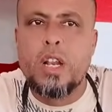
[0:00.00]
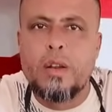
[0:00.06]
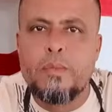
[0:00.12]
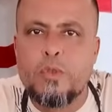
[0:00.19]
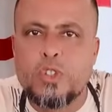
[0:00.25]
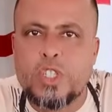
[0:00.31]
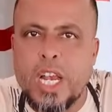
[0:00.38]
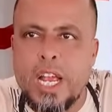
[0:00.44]

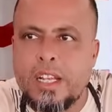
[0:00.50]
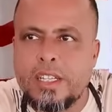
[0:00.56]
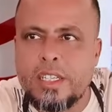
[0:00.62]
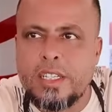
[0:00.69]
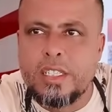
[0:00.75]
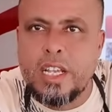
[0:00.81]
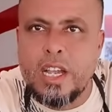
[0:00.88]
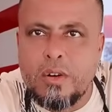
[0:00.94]

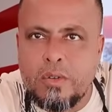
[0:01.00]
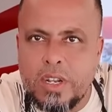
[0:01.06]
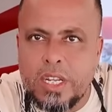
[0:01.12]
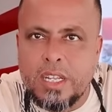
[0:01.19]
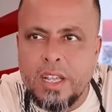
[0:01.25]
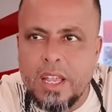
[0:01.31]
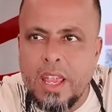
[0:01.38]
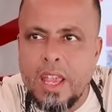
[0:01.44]
للمشاهدين
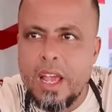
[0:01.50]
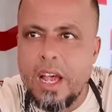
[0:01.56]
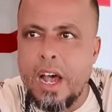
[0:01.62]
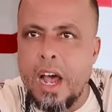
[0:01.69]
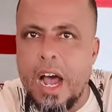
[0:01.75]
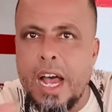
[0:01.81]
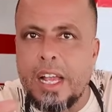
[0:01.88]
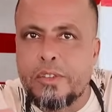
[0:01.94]
ديالي
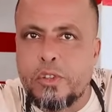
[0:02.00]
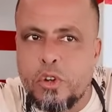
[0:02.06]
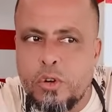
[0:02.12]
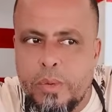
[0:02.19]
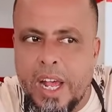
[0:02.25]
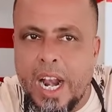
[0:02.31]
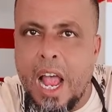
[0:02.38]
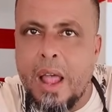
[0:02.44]
ها
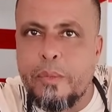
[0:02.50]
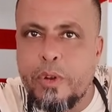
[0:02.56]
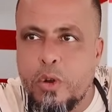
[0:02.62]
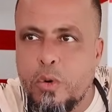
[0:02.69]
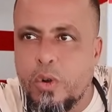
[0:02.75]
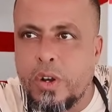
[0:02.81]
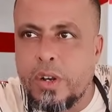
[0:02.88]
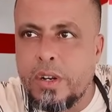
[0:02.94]
انتم راه عام
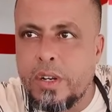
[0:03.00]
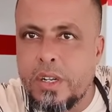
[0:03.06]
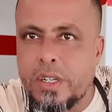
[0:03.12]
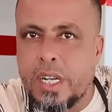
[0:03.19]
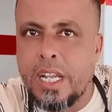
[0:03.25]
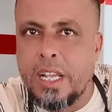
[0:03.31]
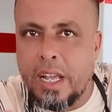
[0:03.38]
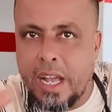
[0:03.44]
الاول
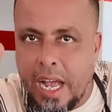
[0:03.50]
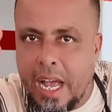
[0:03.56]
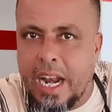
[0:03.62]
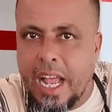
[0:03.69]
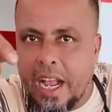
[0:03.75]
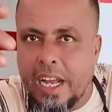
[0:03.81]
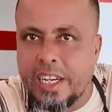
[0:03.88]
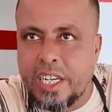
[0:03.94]

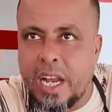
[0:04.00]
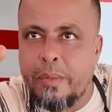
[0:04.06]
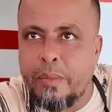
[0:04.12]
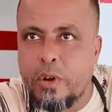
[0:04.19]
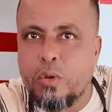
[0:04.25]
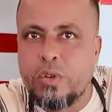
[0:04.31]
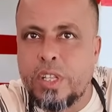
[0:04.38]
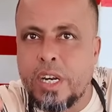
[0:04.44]
على حقاش
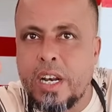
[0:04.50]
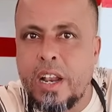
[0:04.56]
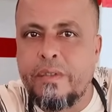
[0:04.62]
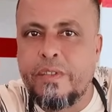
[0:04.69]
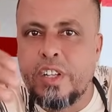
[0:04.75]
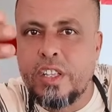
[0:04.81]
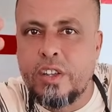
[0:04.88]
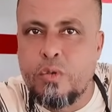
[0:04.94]
عام الاول درنا
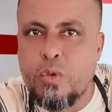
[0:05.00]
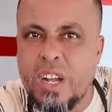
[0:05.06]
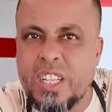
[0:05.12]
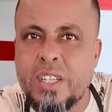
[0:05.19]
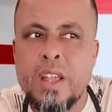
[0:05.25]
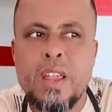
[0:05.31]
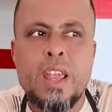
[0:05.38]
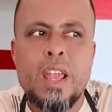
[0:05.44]

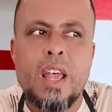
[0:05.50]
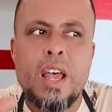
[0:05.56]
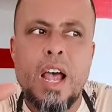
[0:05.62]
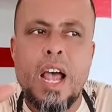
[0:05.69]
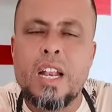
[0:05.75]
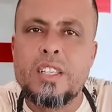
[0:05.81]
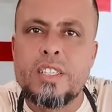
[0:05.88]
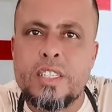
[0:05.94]
فيديوهات
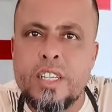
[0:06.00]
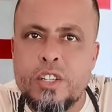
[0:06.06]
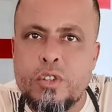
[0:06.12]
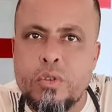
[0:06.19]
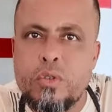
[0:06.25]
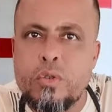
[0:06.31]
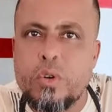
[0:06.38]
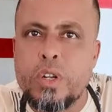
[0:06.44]
على
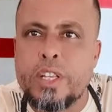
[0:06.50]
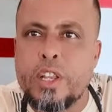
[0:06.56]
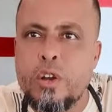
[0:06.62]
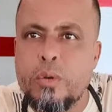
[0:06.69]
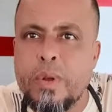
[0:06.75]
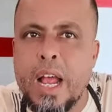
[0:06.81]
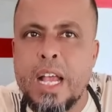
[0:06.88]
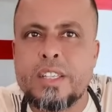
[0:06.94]
الزيتون وقلت
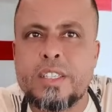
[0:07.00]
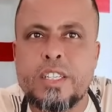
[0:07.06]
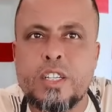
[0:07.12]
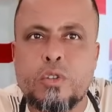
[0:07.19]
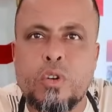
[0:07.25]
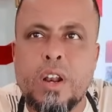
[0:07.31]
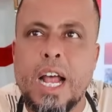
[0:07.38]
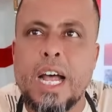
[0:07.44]
لهم راه
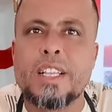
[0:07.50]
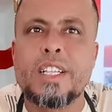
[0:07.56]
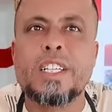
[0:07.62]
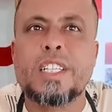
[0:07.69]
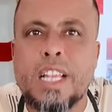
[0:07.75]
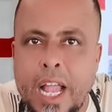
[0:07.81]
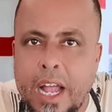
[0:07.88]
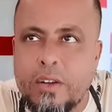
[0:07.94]
الزيتون راه غادي
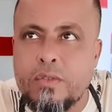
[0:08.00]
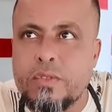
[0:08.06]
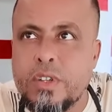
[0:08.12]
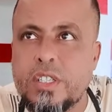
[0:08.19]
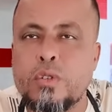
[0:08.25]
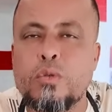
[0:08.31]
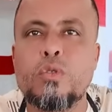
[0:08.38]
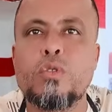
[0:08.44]
يطلع
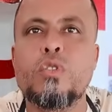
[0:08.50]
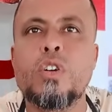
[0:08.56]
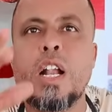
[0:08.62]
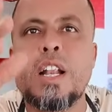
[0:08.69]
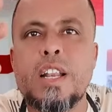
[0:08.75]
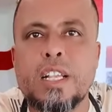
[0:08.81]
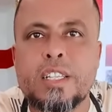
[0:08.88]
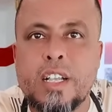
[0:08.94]

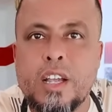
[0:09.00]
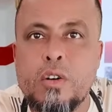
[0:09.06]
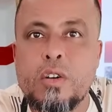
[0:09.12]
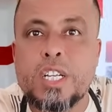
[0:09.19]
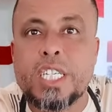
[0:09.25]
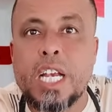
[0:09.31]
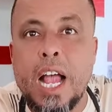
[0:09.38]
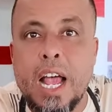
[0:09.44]
تيسولونا الناس قالوا
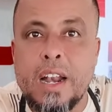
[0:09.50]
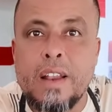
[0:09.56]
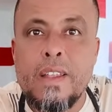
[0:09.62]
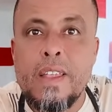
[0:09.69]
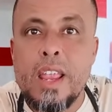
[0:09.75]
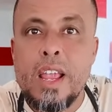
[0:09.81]
لك شحال